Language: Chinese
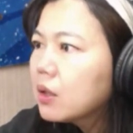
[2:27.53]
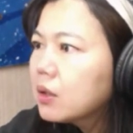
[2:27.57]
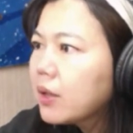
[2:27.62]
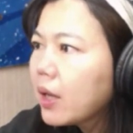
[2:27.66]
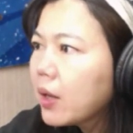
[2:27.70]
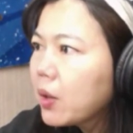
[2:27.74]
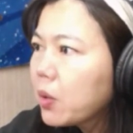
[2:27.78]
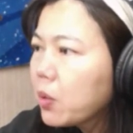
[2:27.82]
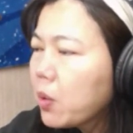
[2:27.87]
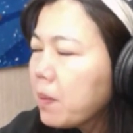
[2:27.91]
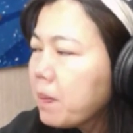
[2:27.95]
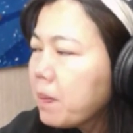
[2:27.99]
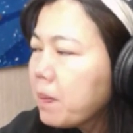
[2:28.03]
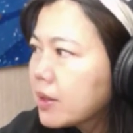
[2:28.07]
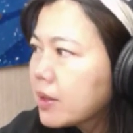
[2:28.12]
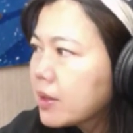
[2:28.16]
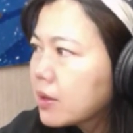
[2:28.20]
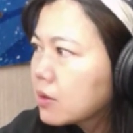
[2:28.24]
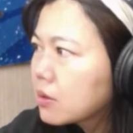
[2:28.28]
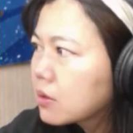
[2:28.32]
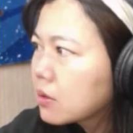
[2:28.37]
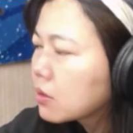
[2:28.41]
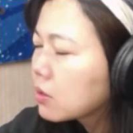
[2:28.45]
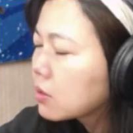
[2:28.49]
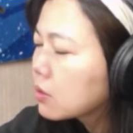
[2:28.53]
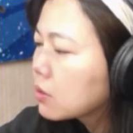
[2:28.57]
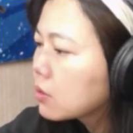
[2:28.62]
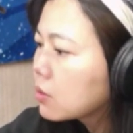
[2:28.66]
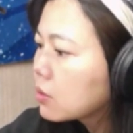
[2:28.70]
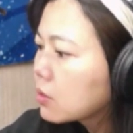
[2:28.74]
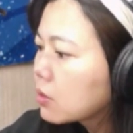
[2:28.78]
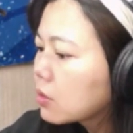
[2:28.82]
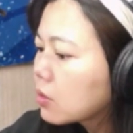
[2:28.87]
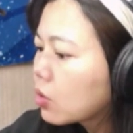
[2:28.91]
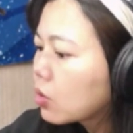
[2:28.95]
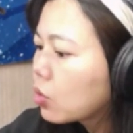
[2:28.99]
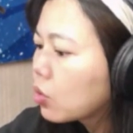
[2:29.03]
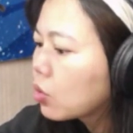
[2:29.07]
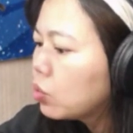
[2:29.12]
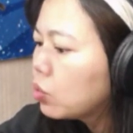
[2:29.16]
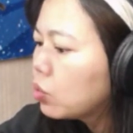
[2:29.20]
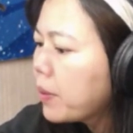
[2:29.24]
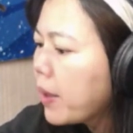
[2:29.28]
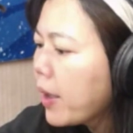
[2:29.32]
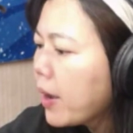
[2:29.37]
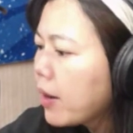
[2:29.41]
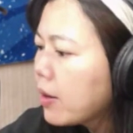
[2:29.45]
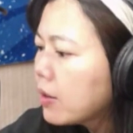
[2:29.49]
那原本
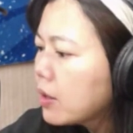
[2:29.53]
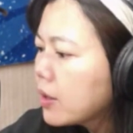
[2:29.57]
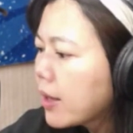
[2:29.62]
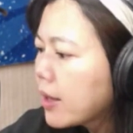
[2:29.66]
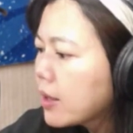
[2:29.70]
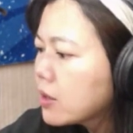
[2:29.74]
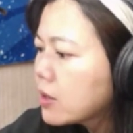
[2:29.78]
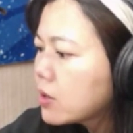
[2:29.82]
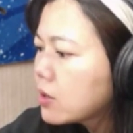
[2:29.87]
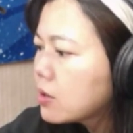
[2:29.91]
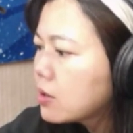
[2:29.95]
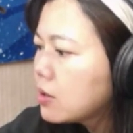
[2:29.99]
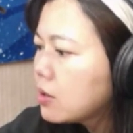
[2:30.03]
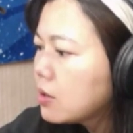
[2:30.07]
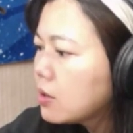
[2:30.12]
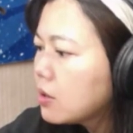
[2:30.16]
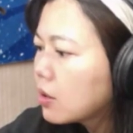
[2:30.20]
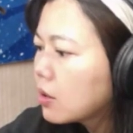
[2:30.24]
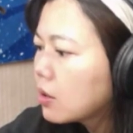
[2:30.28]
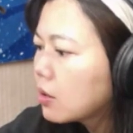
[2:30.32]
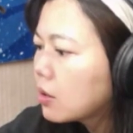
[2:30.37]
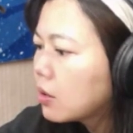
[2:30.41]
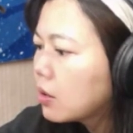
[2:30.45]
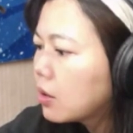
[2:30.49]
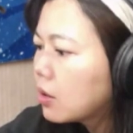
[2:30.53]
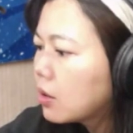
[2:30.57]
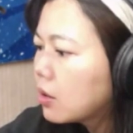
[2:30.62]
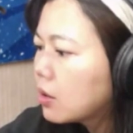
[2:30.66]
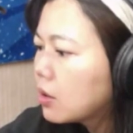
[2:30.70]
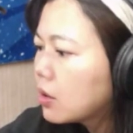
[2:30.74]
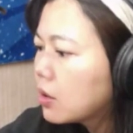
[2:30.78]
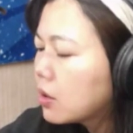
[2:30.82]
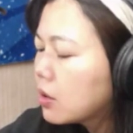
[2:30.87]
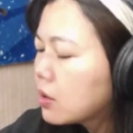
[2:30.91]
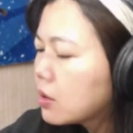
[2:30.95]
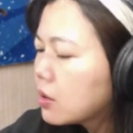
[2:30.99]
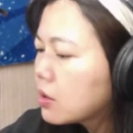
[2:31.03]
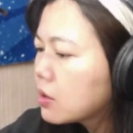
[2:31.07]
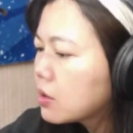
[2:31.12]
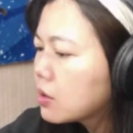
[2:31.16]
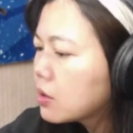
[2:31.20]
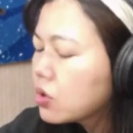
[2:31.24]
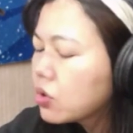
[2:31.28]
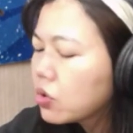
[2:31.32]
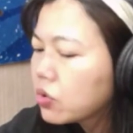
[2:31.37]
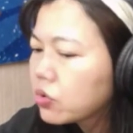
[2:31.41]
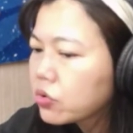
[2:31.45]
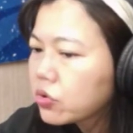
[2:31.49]
股票应该是一个呃
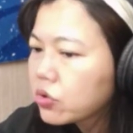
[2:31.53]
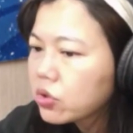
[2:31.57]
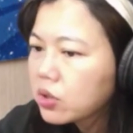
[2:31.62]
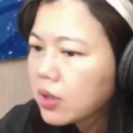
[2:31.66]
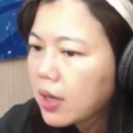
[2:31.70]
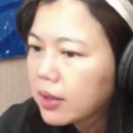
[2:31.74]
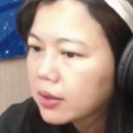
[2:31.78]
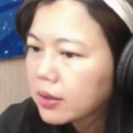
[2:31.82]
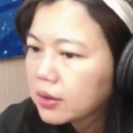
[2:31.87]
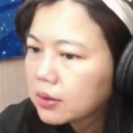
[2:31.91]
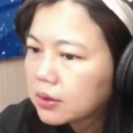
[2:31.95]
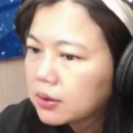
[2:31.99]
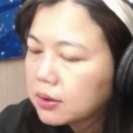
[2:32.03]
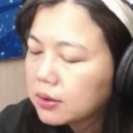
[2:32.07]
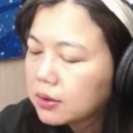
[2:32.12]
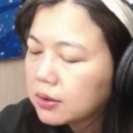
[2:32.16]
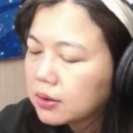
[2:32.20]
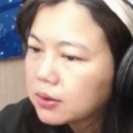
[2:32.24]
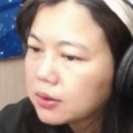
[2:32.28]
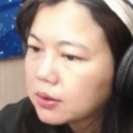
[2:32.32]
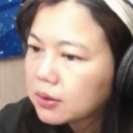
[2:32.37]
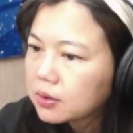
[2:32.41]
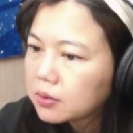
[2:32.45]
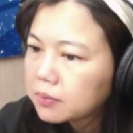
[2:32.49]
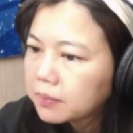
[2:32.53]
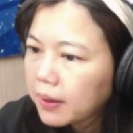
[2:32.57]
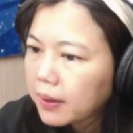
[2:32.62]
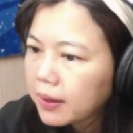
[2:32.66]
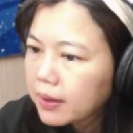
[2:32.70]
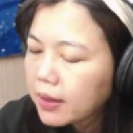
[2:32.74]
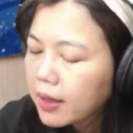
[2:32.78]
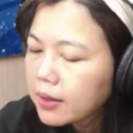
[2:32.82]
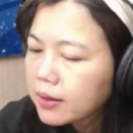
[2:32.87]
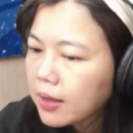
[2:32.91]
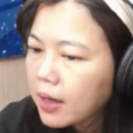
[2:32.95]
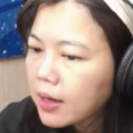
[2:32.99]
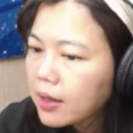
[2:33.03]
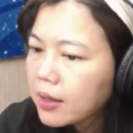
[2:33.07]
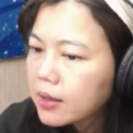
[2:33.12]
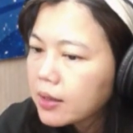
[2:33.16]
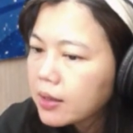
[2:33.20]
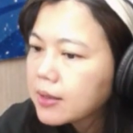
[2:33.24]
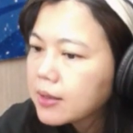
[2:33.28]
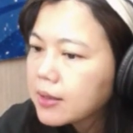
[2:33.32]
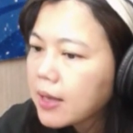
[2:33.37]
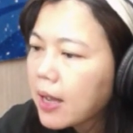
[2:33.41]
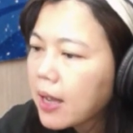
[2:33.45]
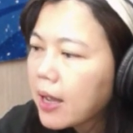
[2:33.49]
自由市场的机制嘛。那当
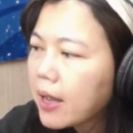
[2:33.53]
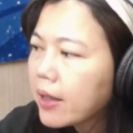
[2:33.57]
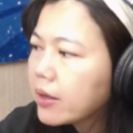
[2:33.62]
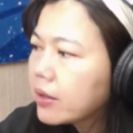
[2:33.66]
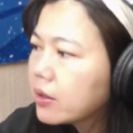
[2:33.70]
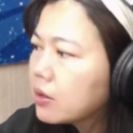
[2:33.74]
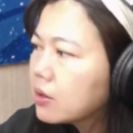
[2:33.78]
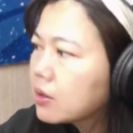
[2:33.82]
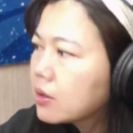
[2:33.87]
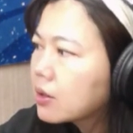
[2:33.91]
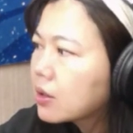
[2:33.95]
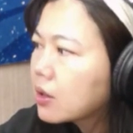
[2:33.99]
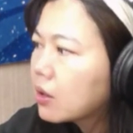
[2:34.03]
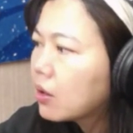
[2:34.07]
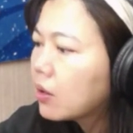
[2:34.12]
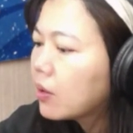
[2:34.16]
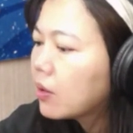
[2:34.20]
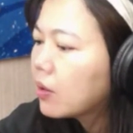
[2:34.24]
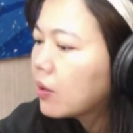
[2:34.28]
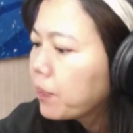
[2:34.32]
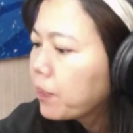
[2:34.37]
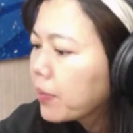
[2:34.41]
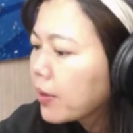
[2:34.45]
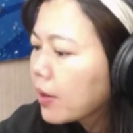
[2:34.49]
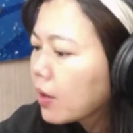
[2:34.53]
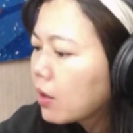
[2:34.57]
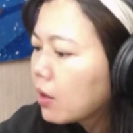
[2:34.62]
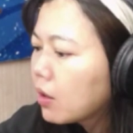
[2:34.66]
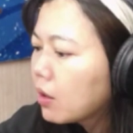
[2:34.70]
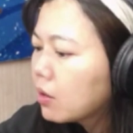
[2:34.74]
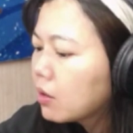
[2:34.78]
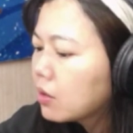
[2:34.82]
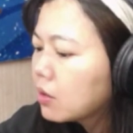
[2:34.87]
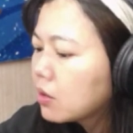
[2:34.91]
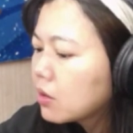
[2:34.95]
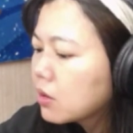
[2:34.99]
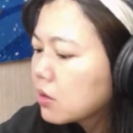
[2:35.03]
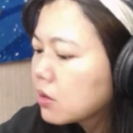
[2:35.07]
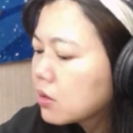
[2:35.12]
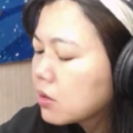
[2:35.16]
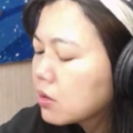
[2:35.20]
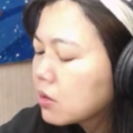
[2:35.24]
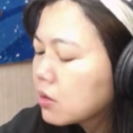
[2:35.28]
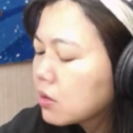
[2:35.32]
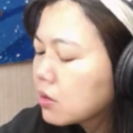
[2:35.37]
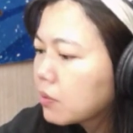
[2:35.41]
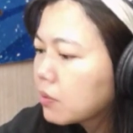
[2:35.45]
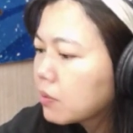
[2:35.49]
然，在一个
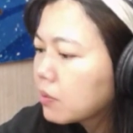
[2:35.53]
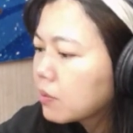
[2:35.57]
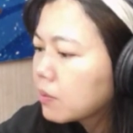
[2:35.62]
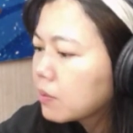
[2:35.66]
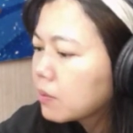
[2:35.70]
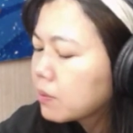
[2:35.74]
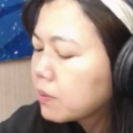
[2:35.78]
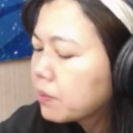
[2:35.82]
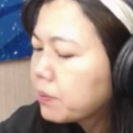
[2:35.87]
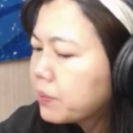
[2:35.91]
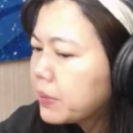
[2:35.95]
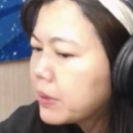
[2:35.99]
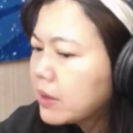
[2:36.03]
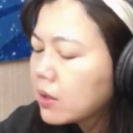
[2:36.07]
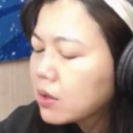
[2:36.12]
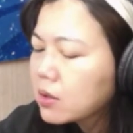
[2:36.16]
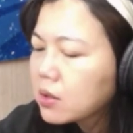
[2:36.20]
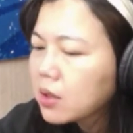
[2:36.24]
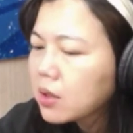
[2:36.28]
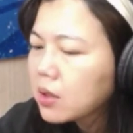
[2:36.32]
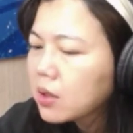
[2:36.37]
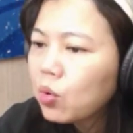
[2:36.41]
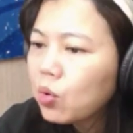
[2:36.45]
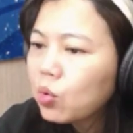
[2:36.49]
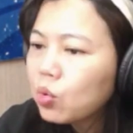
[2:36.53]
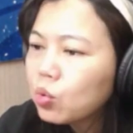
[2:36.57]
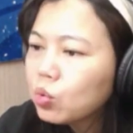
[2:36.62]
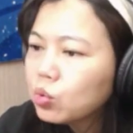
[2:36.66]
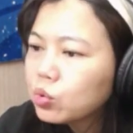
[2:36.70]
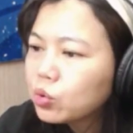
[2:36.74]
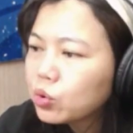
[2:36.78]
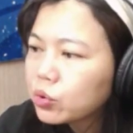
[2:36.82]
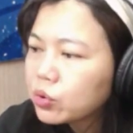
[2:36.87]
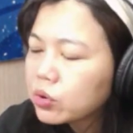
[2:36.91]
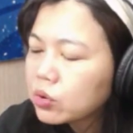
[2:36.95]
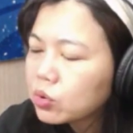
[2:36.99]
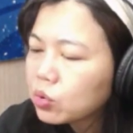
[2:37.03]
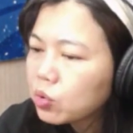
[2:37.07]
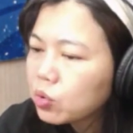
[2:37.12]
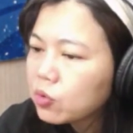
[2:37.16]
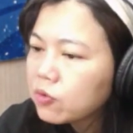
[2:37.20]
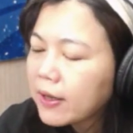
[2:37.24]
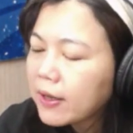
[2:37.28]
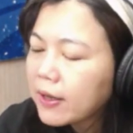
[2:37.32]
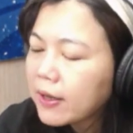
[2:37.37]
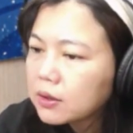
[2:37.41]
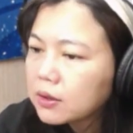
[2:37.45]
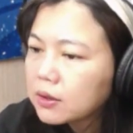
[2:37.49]
呃比较超乎就是
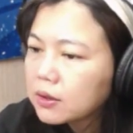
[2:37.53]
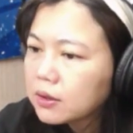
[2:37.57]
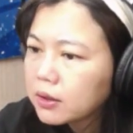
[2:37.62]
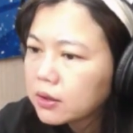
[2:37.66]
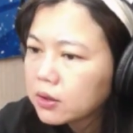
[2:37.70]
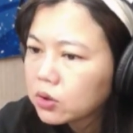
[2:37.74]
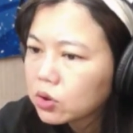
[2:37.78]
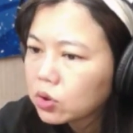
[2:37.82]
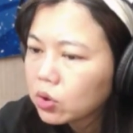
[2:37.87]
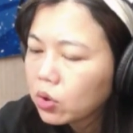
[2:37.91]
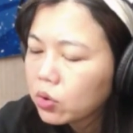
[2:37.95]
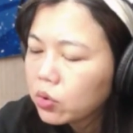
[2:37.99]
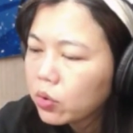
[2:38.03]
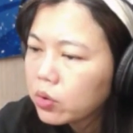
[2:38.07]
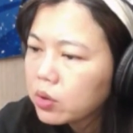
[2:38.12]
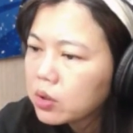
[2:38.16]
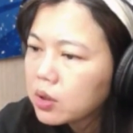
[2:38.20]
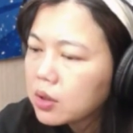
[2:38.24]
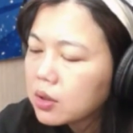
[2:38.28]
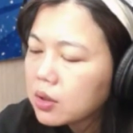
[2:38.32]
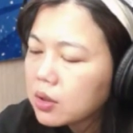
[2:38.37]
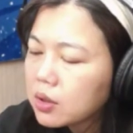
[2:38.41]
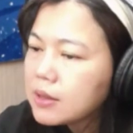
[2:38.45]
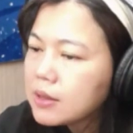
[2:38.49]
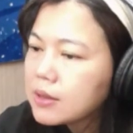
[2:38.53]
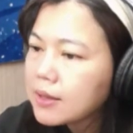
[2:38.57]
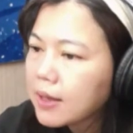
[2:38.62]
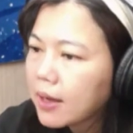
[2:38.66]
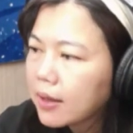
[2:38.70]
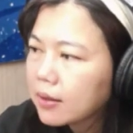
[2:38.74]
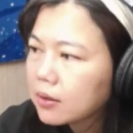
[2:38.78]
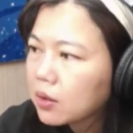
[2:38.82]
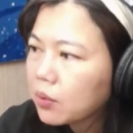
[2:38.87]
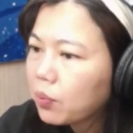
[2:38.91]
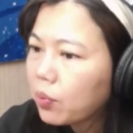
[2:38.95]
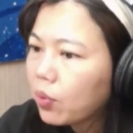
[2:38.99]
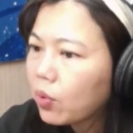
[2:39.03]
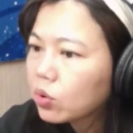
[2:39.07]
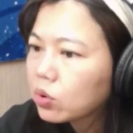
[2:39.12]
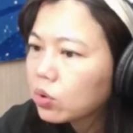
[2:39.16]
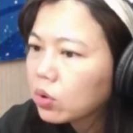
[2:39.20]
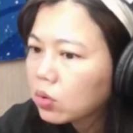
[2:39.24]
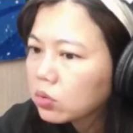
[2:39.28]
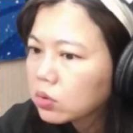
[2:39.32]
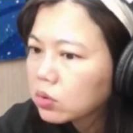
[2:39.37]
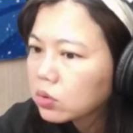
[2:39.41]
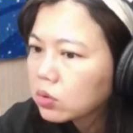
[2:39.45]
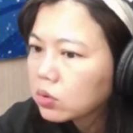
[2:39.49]
突发事件的时候，有一个异常的波
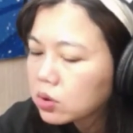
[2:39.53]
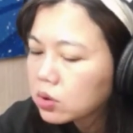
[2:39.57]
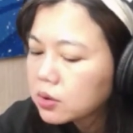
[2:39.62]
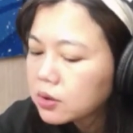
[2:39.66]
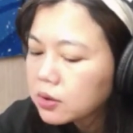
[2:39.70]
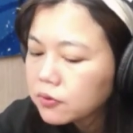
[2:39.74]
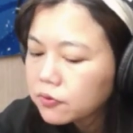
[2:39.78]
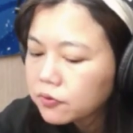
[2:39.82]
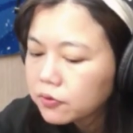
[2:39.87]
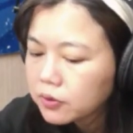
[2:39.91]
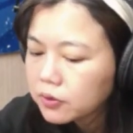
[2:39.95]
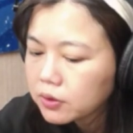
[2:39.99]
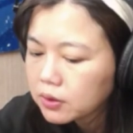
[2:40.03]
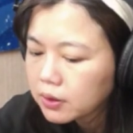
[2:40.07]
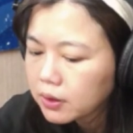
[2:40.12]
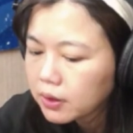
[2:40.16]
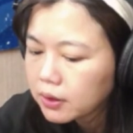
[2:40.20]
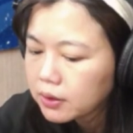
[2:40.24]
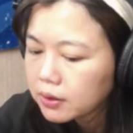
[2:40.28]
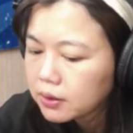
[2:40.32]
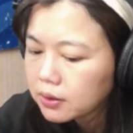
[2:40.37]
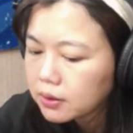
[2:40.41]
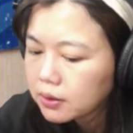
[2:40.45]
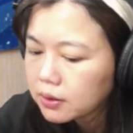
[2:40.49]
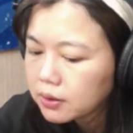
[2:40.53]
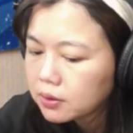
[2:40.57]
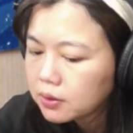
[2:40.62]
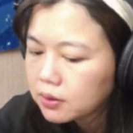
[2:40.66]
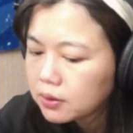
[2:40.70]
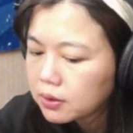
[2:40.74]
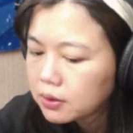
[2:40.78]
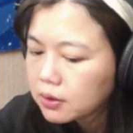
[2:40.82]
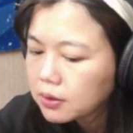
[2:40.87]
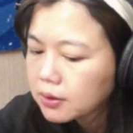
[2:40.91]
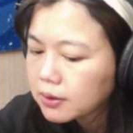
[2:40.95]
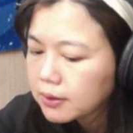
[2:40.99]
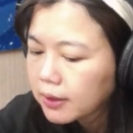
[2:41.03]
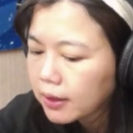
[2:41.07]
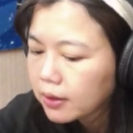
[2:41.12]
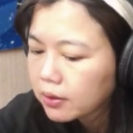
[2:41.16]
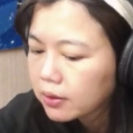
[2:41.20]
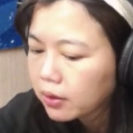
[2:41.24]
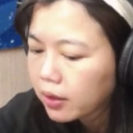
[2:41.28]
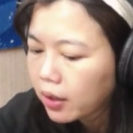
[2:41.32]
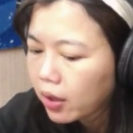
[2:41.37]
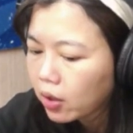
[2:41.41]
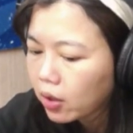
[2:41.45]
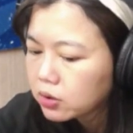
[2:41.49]
动的时候，政府是可以进场
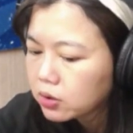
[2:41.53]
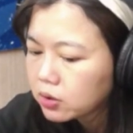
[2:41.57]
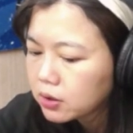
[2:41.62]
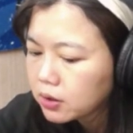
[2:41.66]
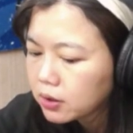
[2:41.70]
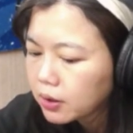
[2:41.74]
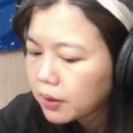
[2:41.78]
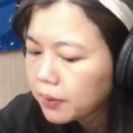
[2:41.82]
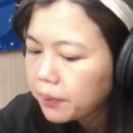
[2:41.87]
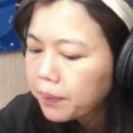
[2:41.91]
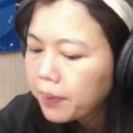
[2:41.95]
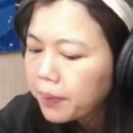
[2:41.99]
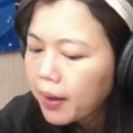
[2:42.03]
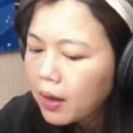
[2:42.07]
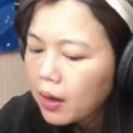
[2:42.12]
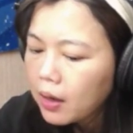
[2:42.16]
调节。